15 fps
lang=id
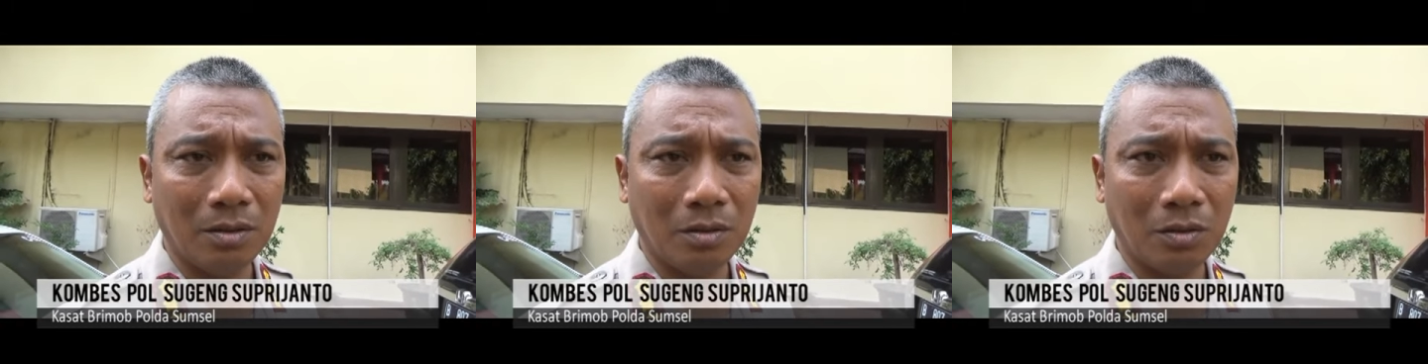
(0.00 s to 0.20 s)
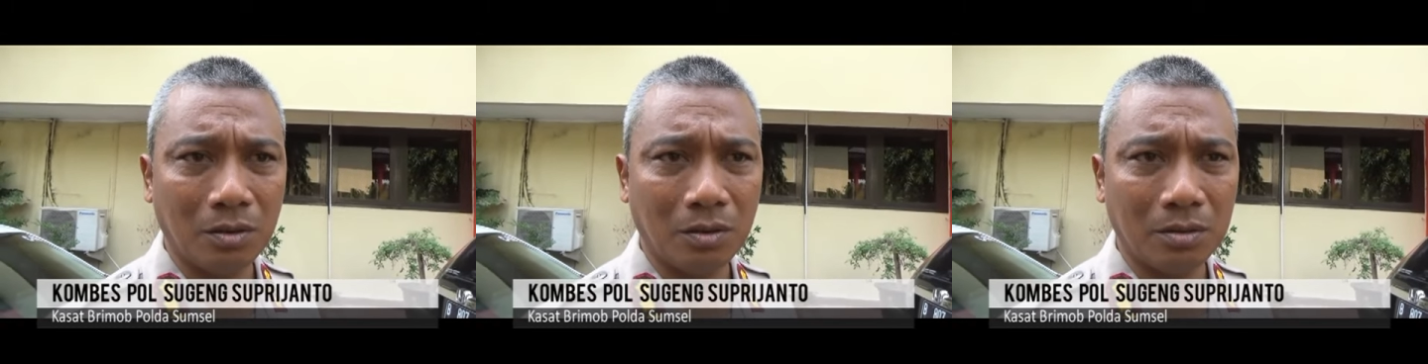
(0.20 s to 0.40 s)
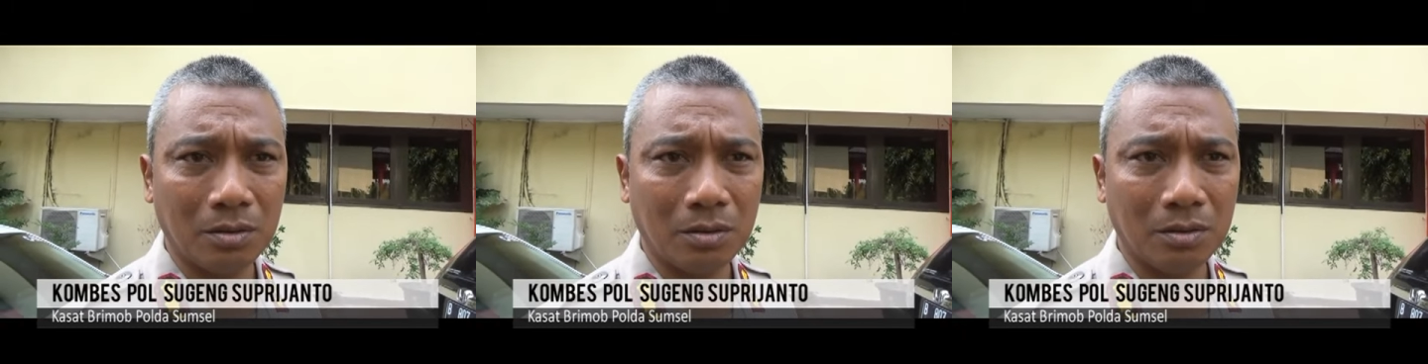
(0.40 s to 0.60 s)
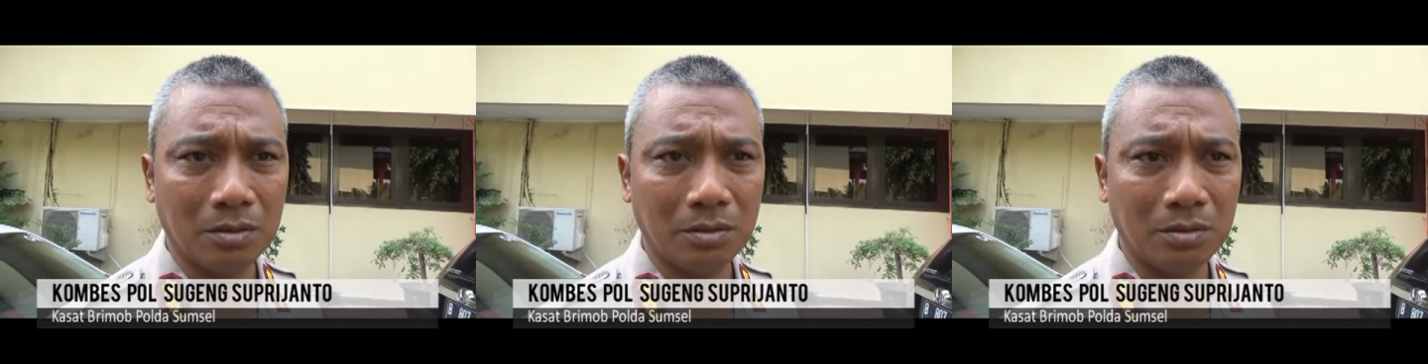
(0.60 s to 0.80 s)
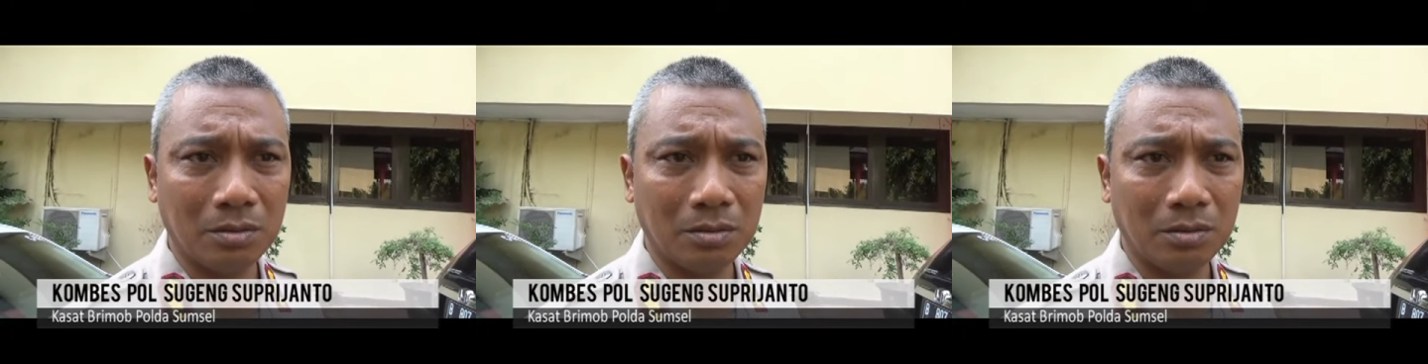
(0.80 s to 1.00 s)

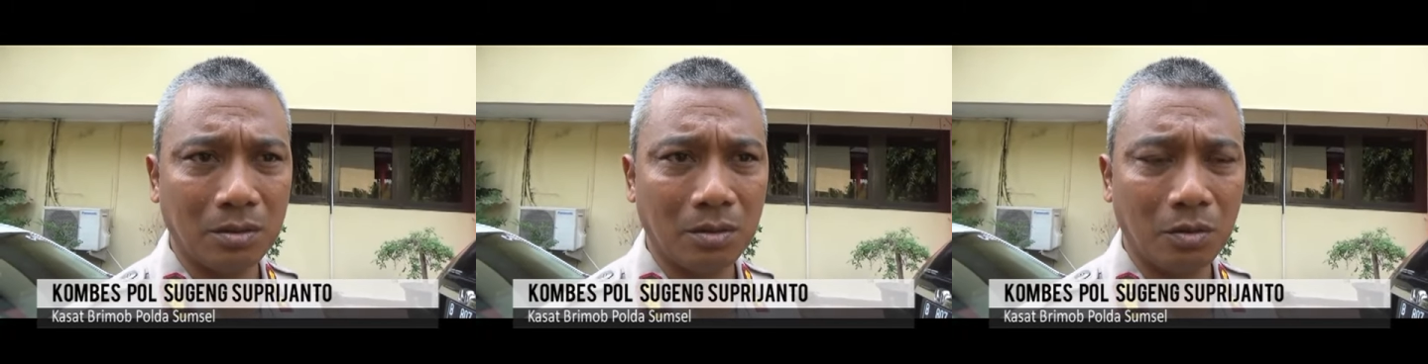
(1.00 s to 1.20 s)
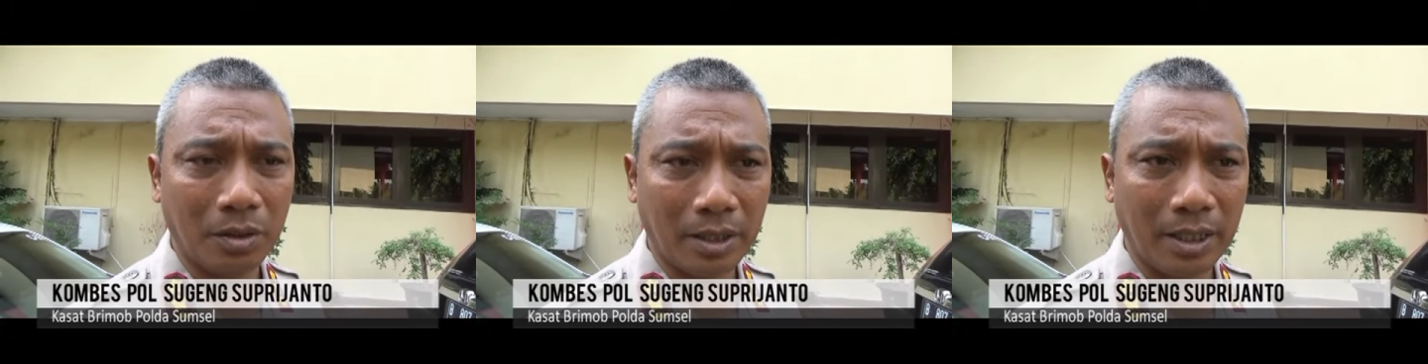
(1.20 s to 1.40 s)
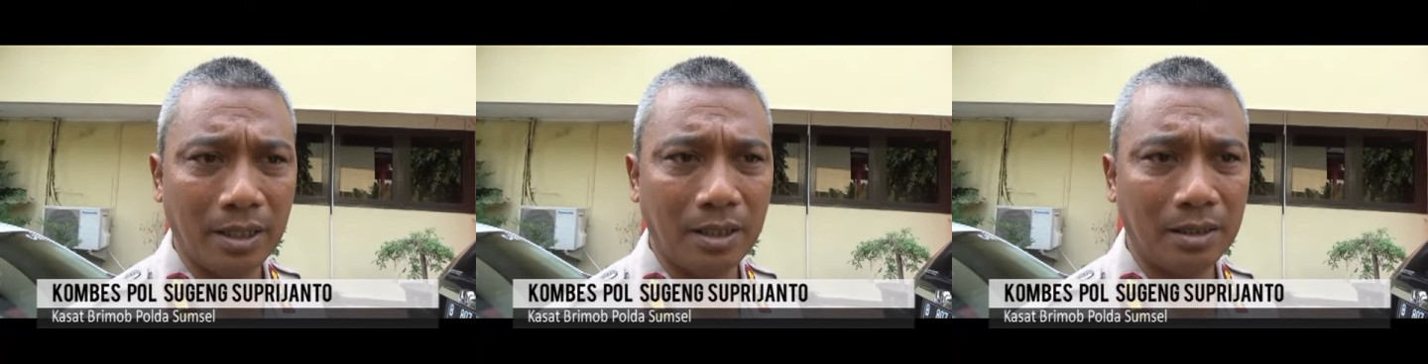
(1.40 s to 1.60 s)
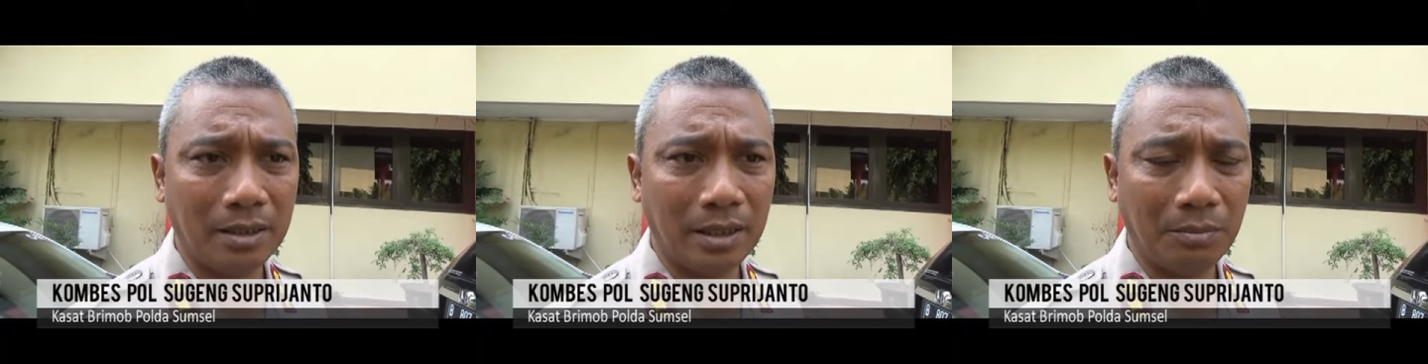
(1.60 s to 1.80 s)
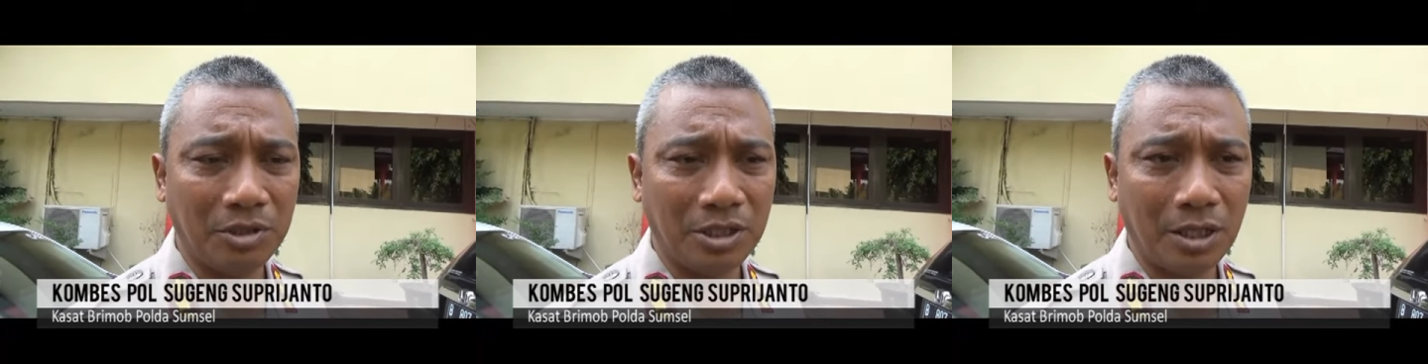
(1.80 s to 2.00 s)
oke okay,
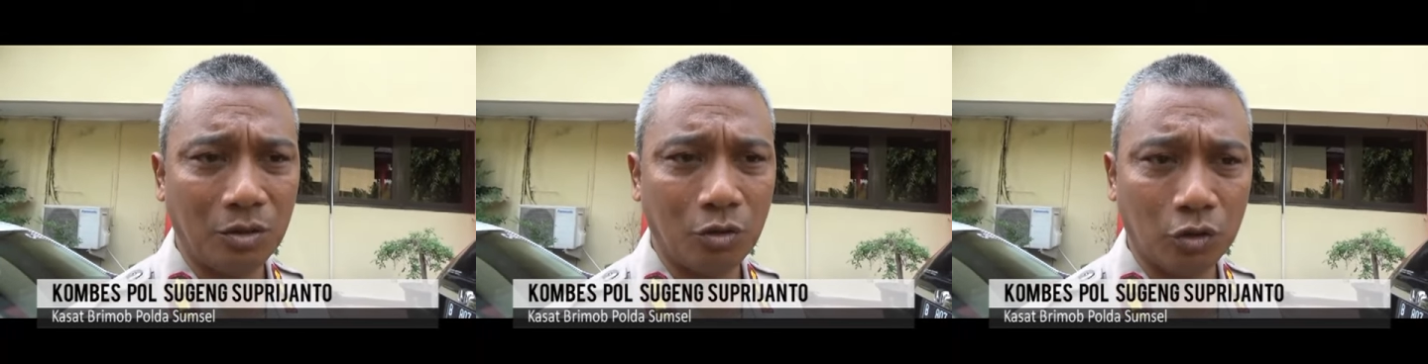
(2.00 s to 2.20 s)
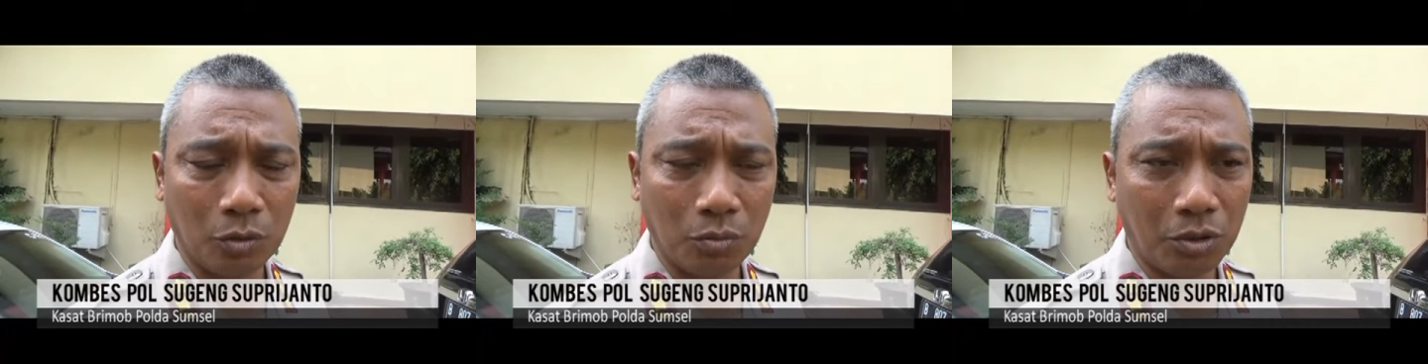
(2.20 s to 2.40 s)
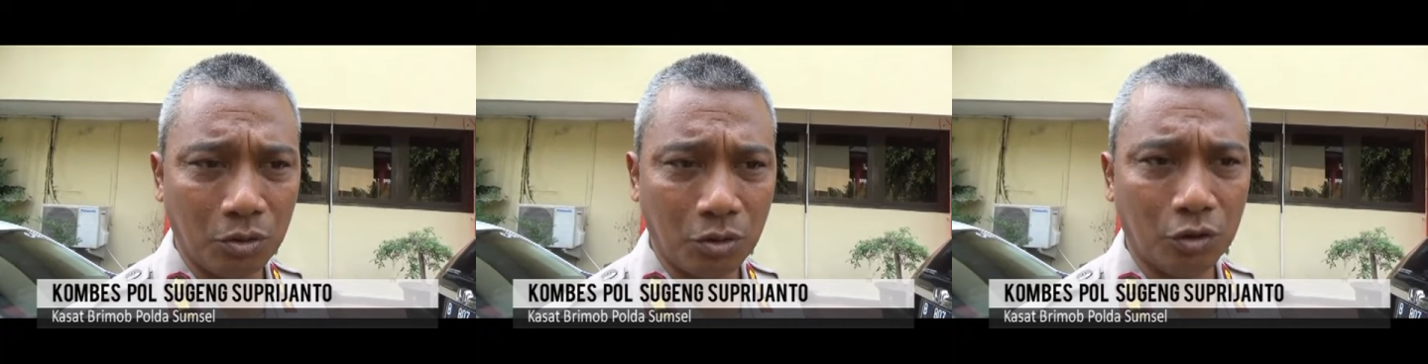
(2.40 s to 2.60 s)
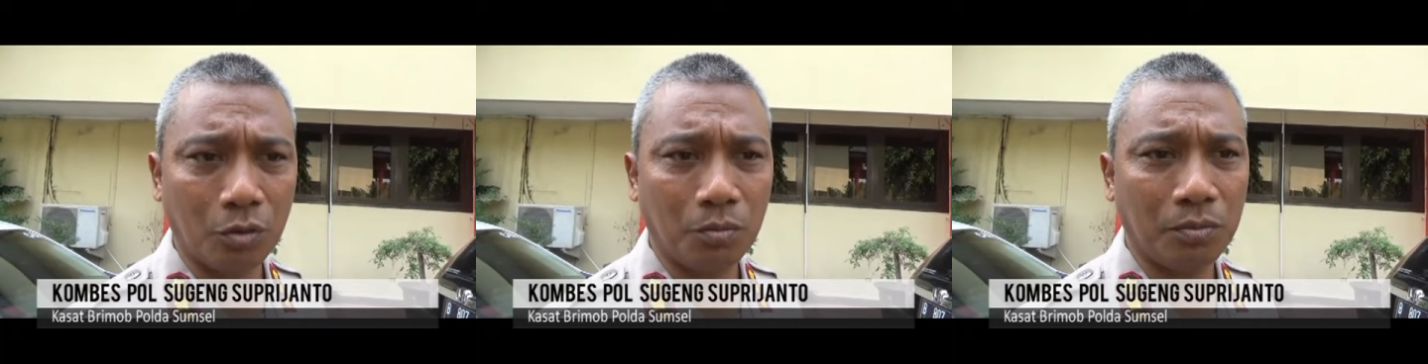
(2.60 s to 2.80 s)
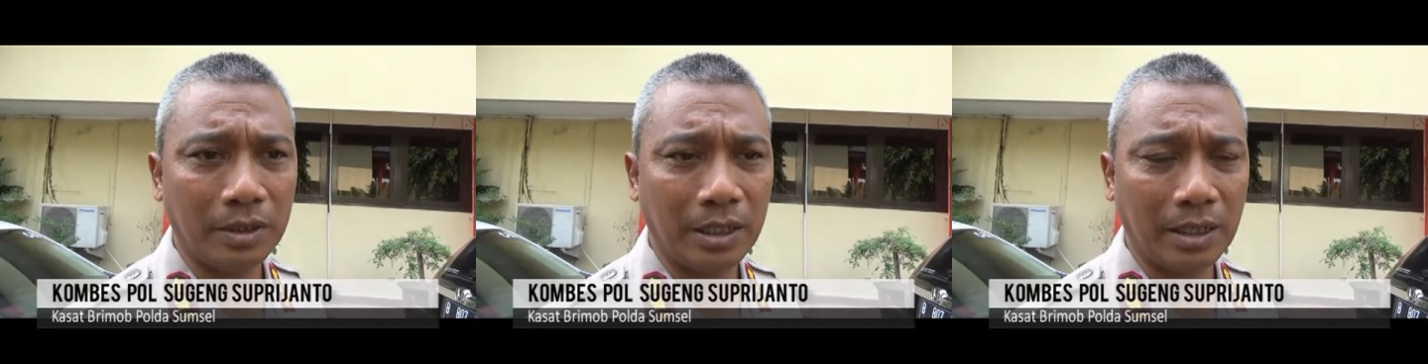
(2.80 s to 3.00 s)
yang bisa ditutup
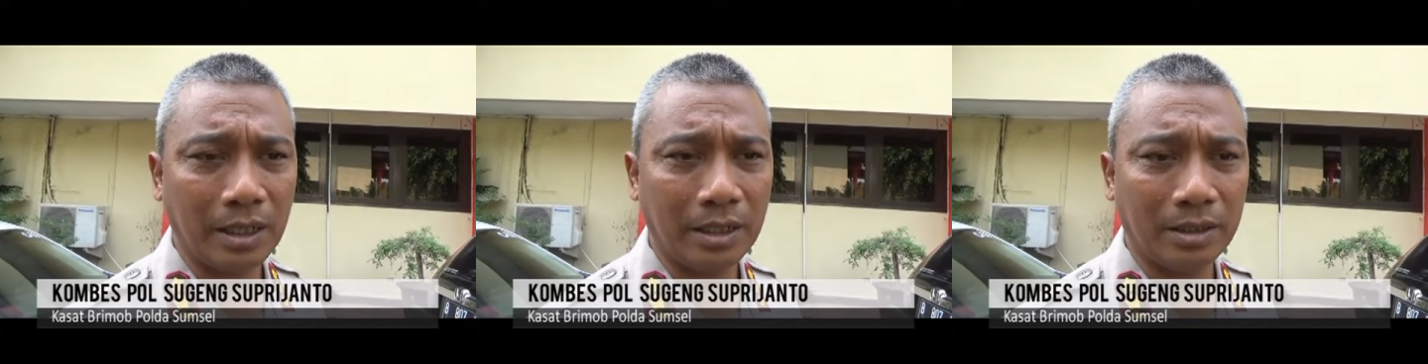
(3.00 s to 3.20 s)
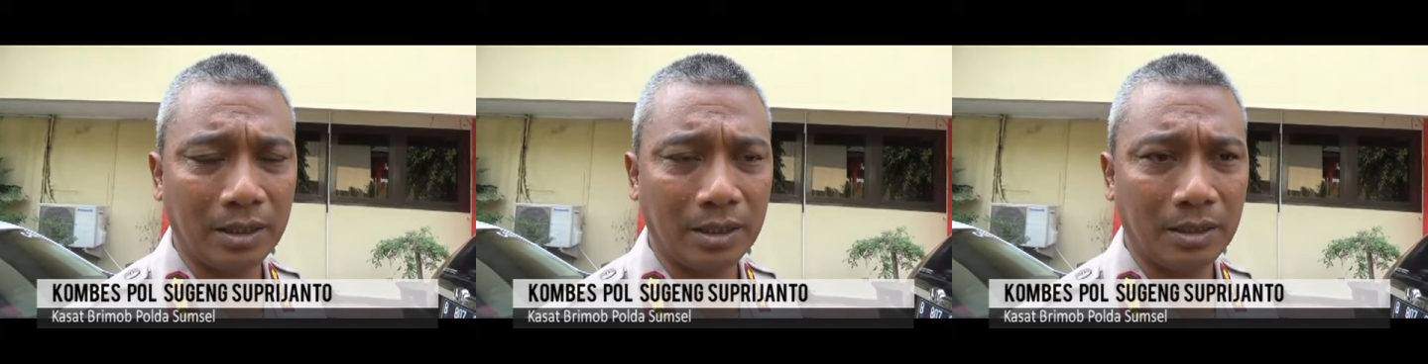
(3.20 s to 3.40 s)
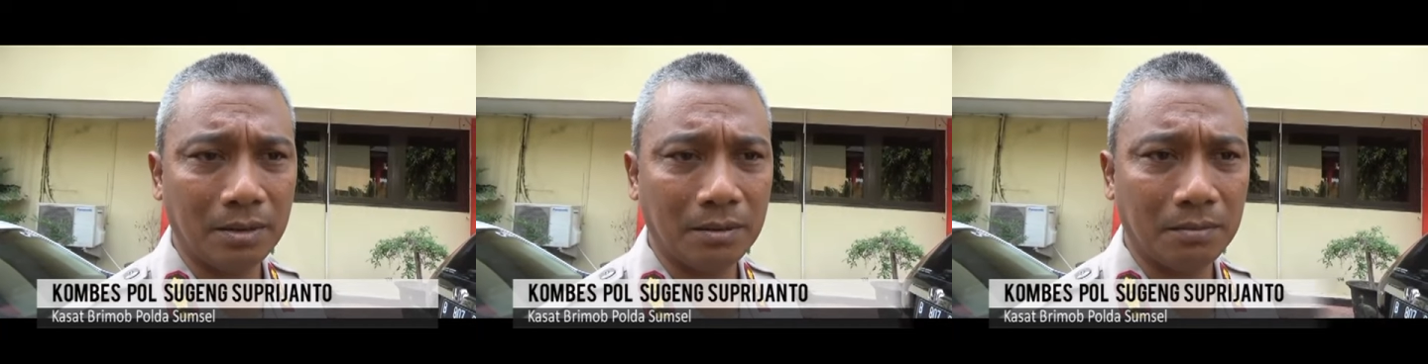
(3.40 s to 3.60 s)
ditutup yang nanti